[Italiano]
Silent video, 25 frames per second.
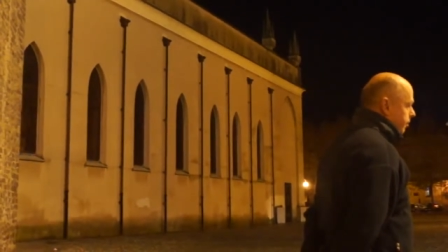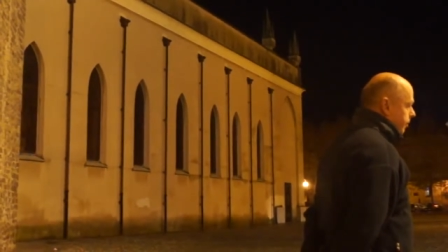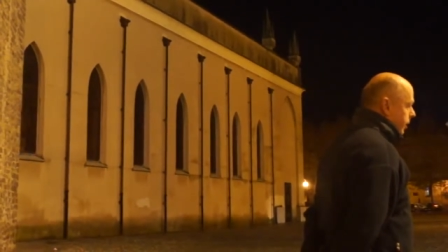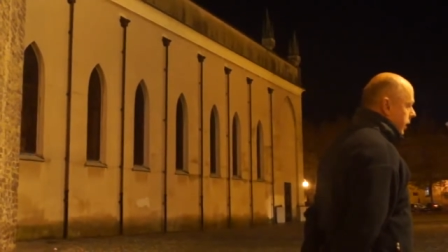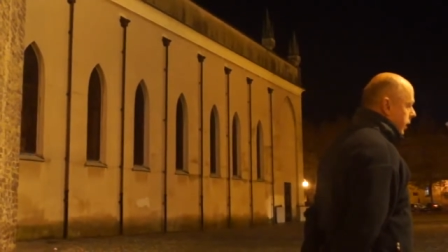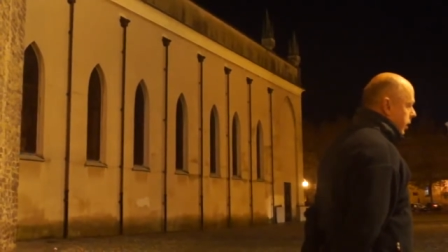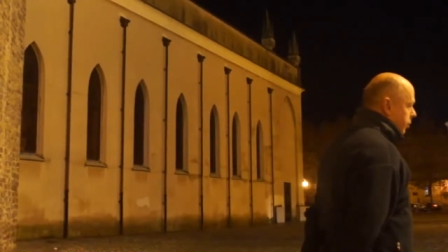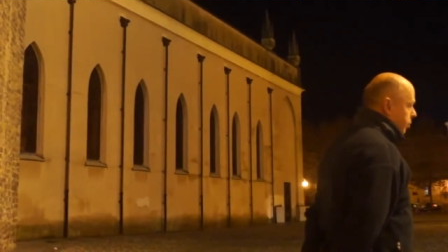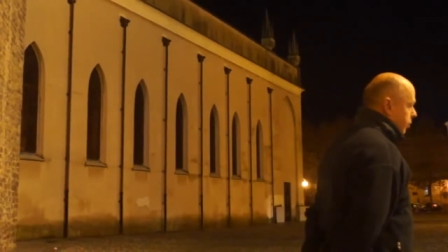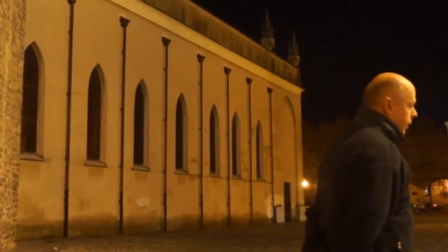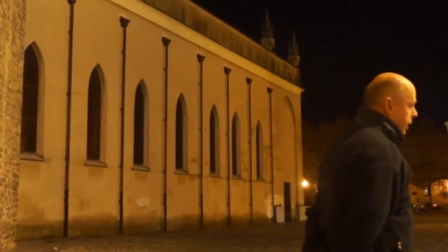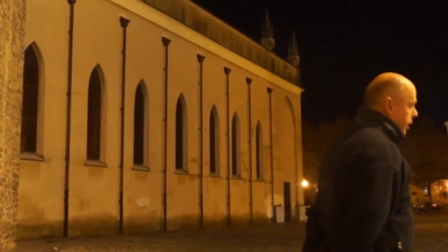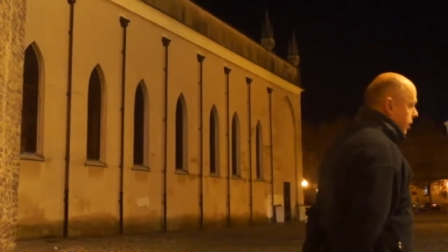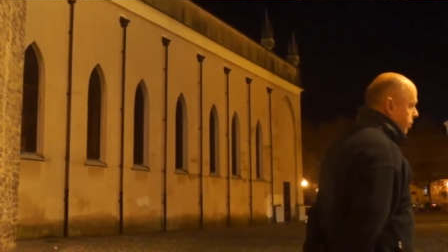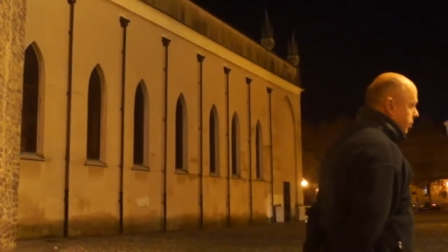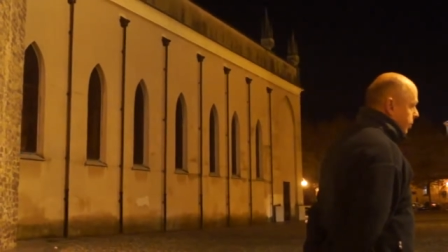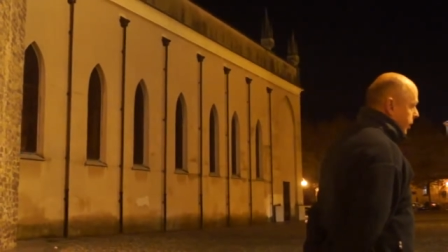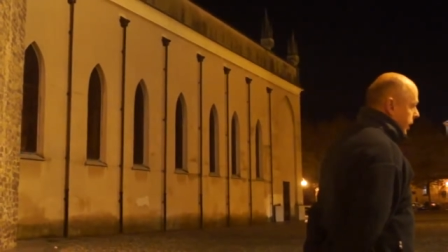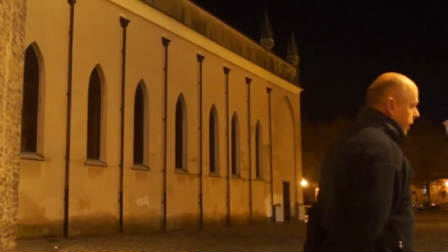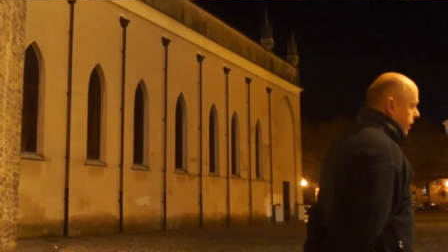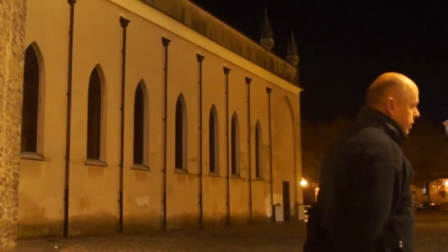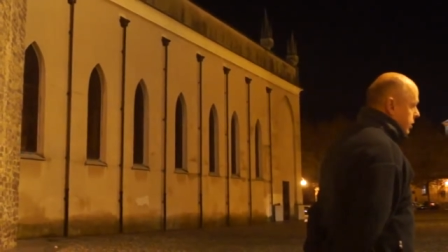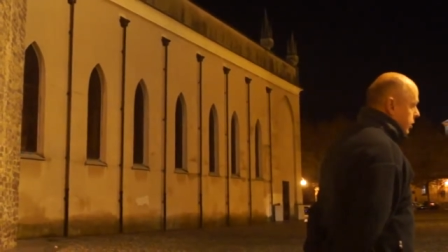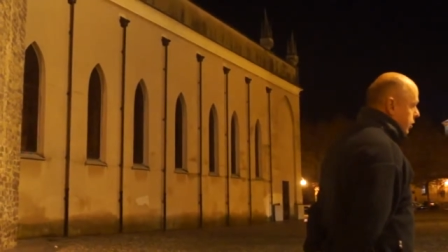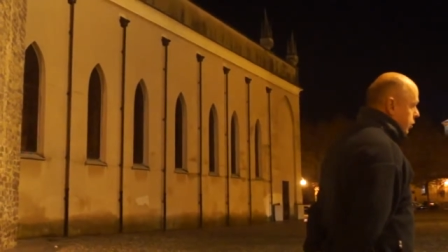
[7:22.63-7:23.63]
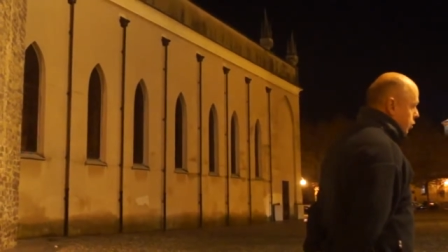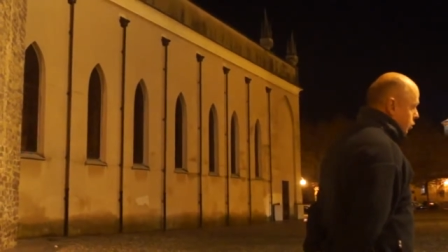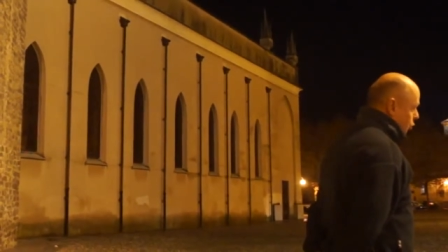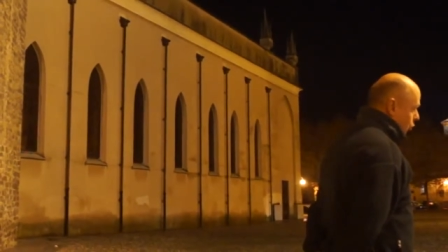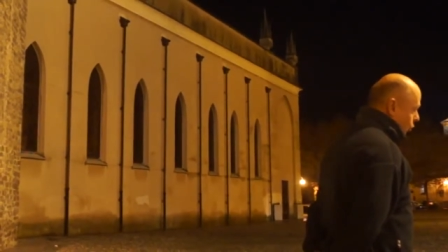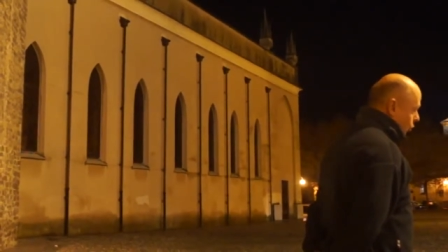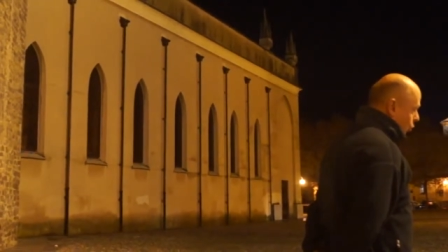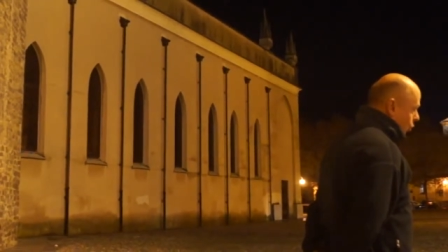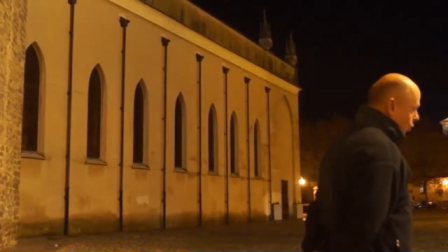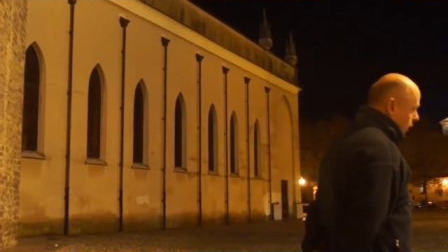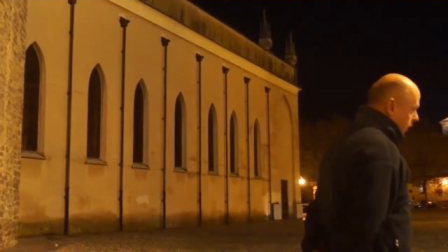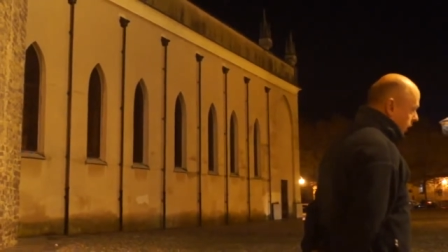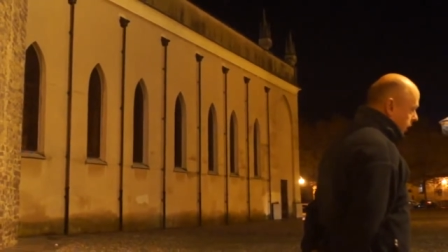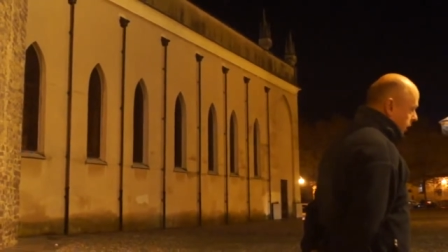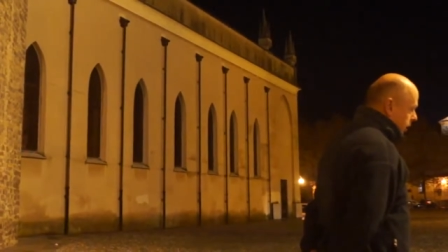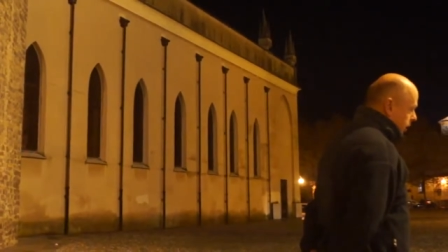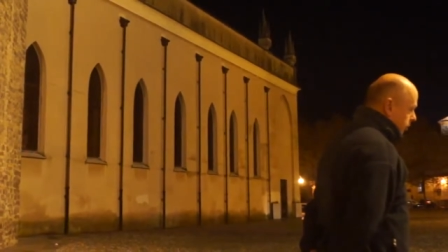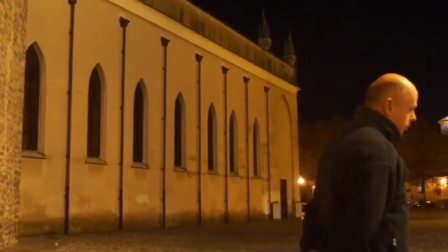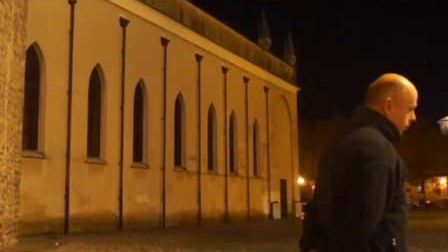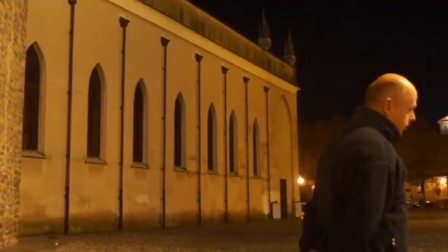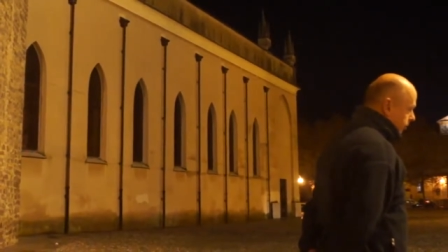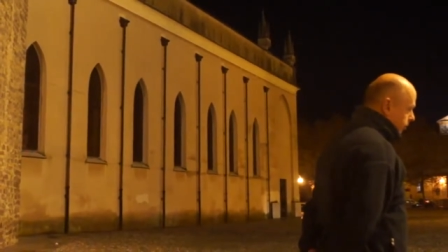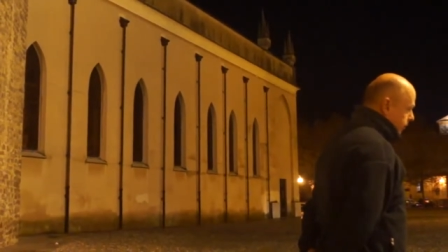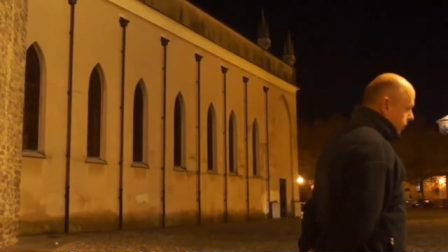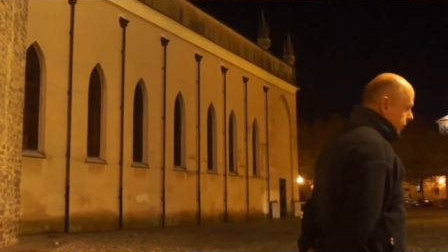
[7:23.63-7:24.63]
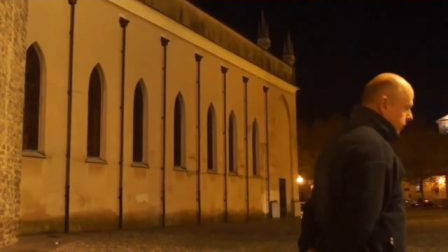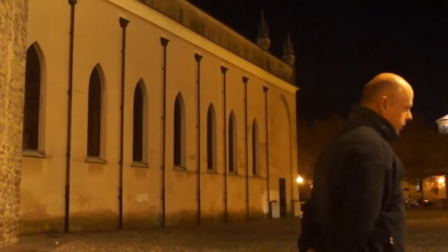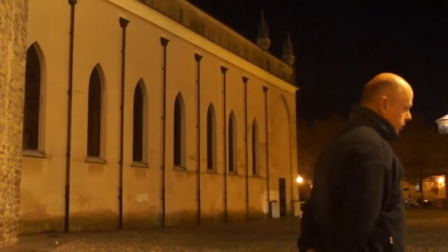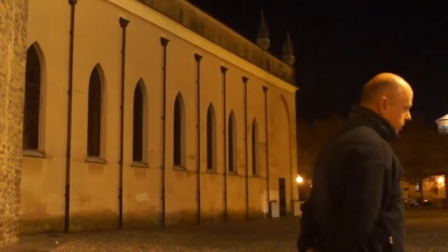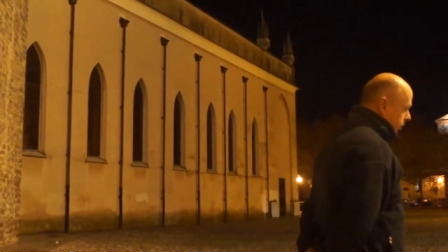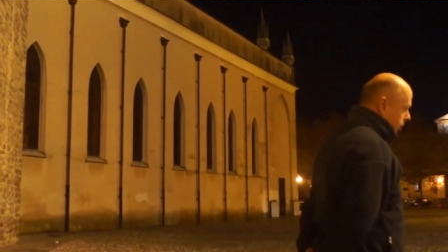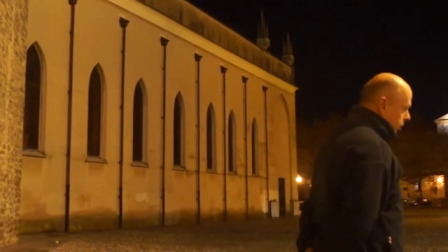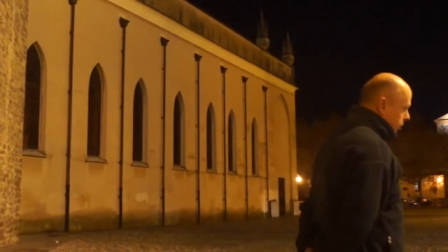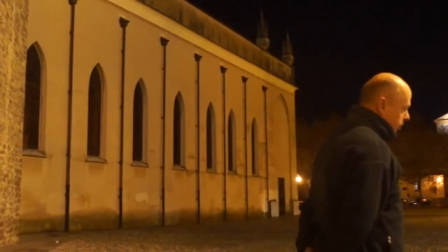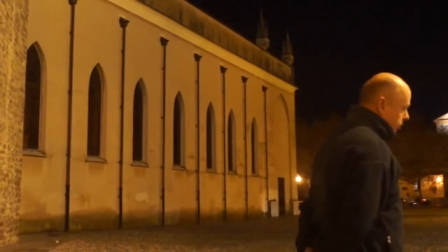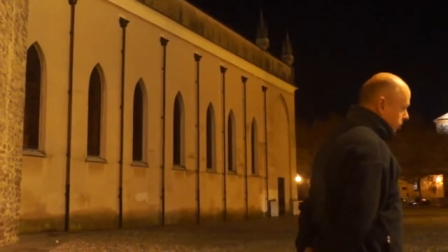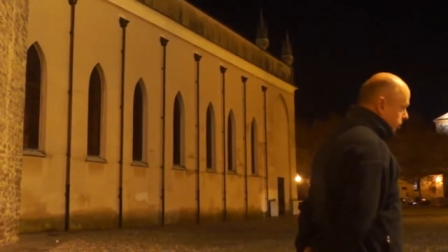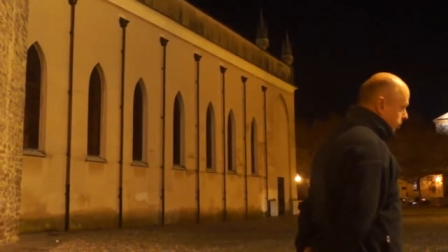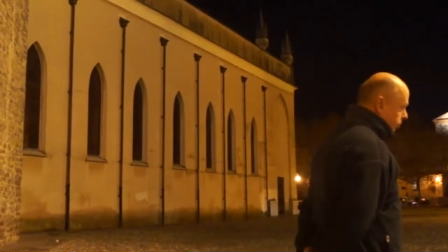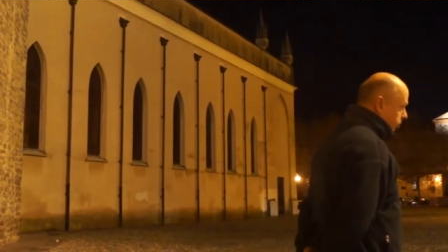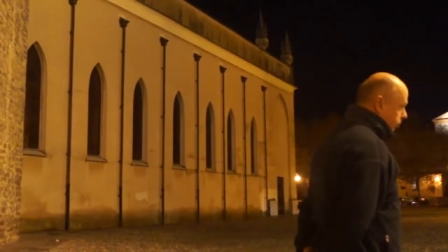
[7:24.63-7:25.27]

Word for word: i, i, prezzi sono anche, diciamo,